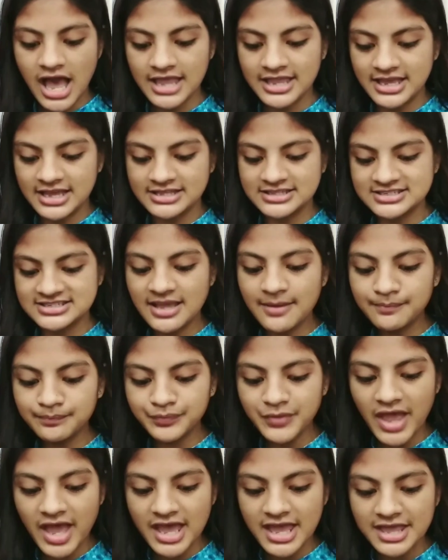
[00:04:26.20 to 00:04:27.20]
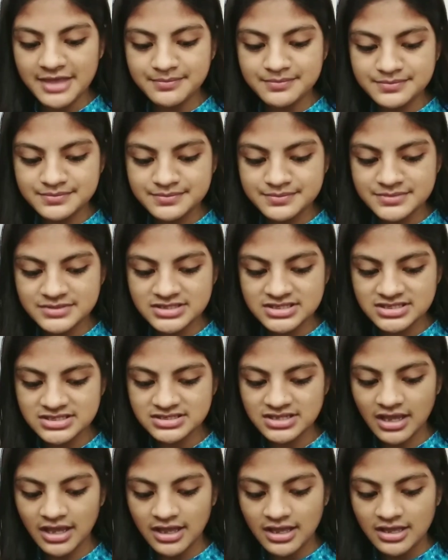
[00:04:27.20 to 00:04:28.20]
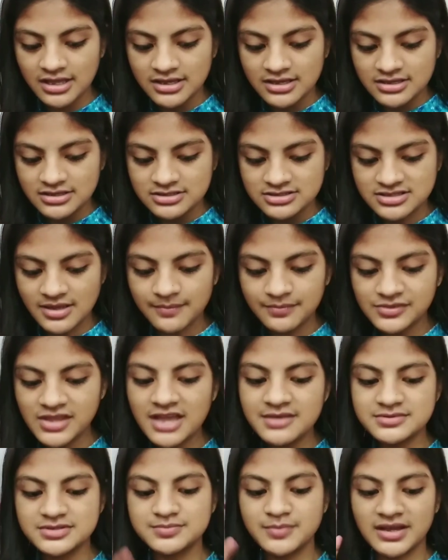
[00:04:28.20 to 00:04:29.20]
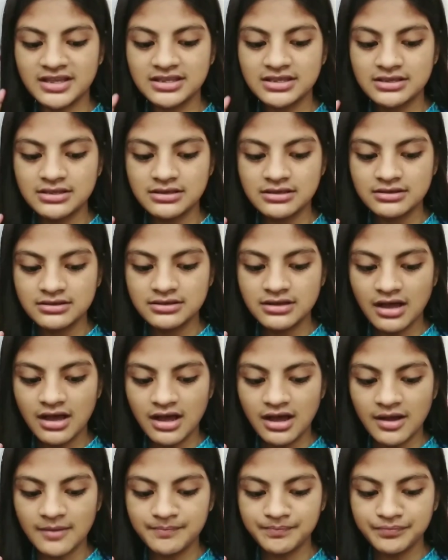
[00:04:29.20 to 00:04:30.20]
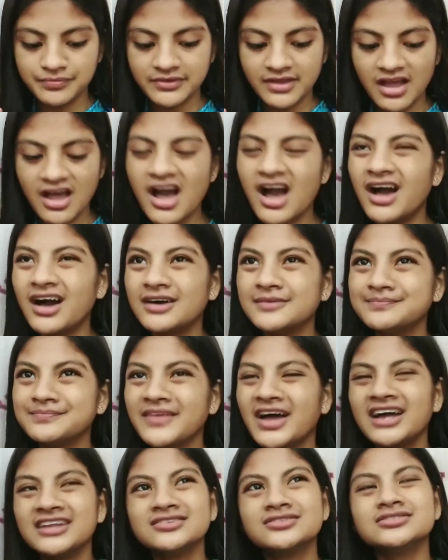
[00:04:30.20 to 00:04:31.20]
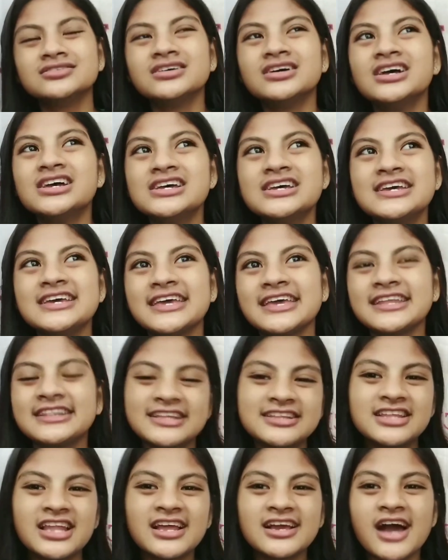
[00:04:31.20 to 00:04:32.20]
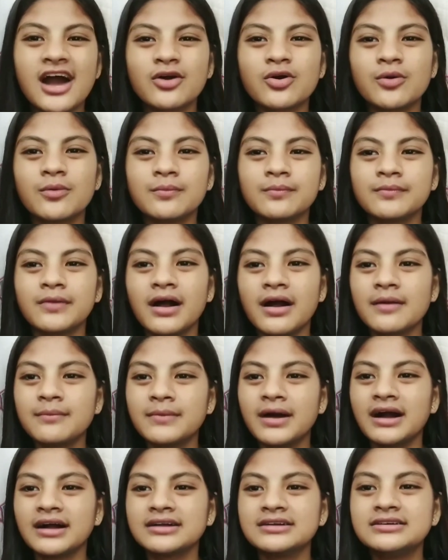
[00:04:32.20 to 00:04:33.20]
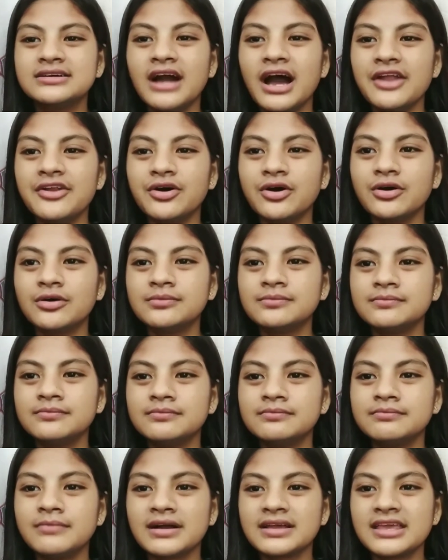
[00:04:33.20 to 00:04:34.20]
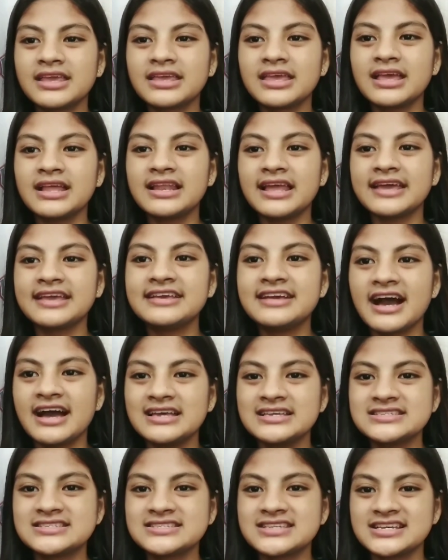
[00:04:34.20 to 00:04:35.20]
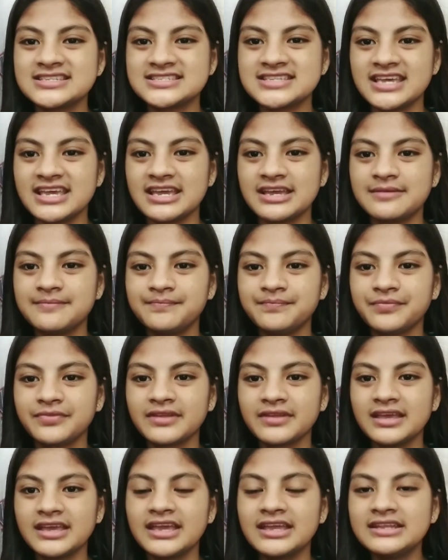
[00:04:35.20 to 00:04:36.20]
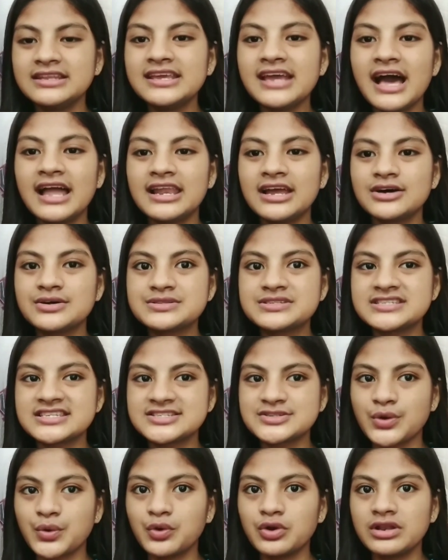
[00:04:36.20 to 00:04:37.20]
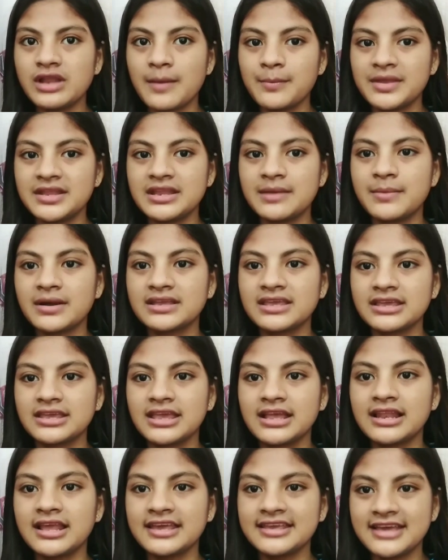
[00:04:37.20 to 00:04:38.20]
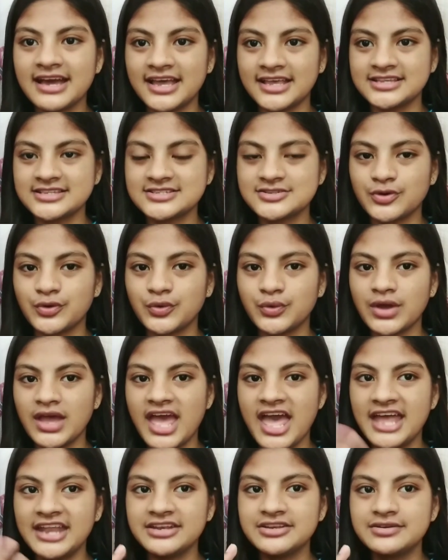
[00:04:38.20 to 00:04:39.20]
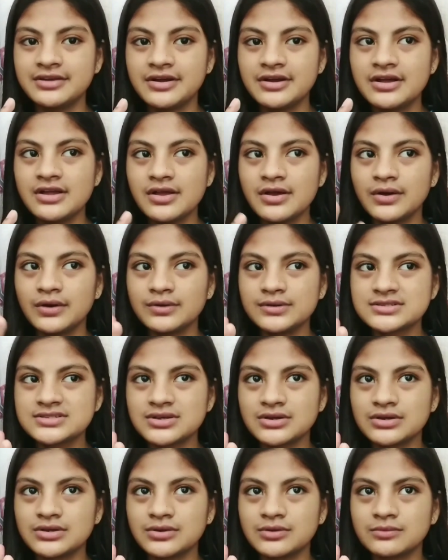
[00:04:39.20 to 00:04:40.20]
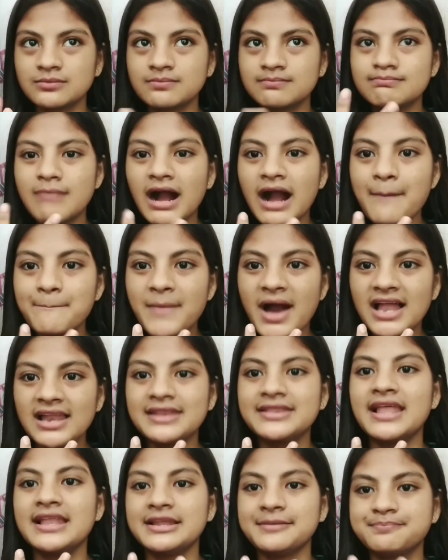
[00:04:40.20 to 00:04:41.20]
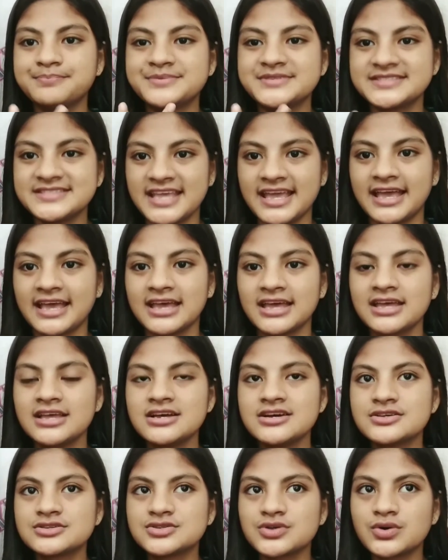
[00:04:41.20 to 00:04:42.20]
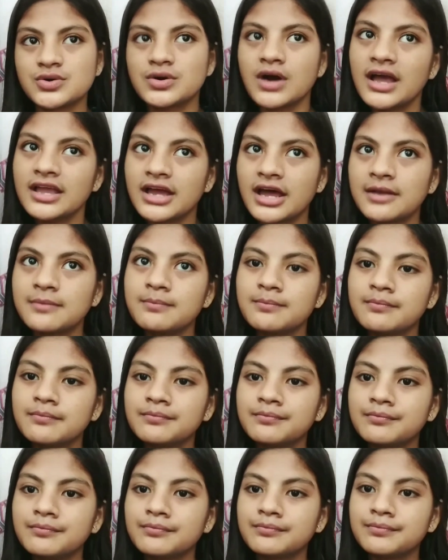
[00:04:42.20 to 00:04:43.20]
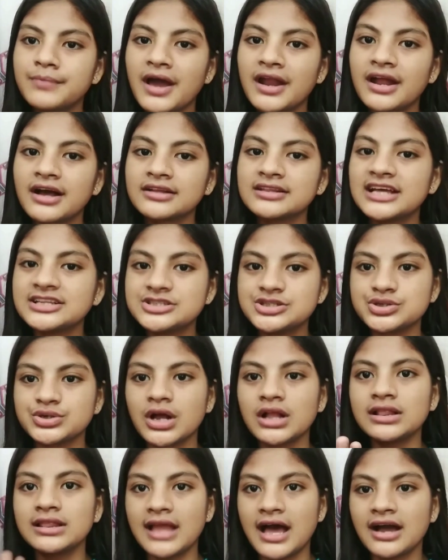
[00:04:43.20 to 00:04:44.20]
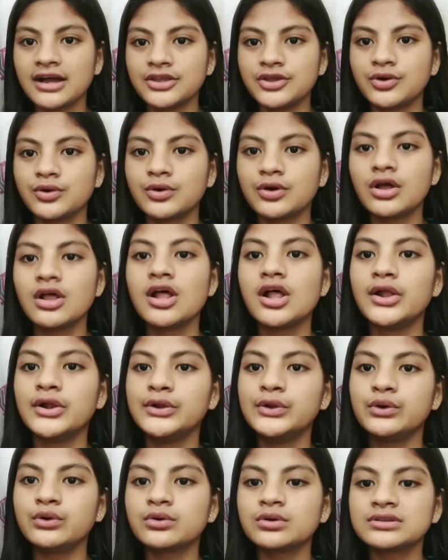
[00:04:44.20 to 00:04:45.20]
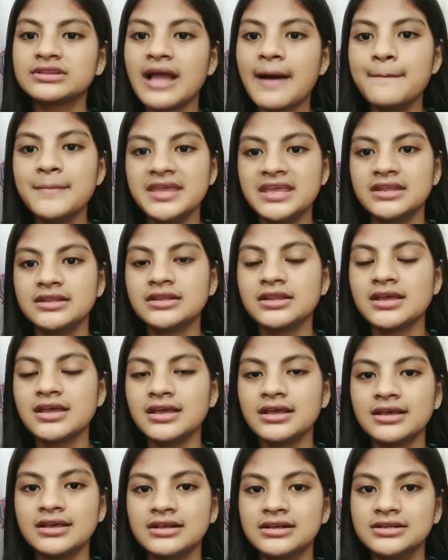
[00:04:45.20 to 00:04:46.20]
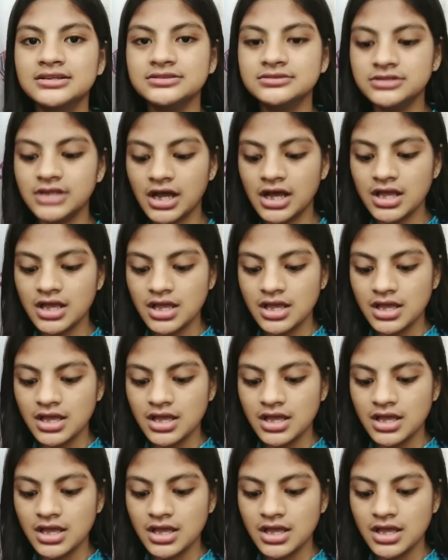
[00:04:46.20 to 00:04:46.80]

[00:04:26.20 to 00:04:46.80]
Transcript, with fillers: ayan sometimes sometimes mag um um ano, hindi talaga ako mag ano, magkikilay guys kasi hindi allowed sa school namin na magkikilay guys. So and also yung makapal na lipstick. So ayan, parang natural lang yung look namin And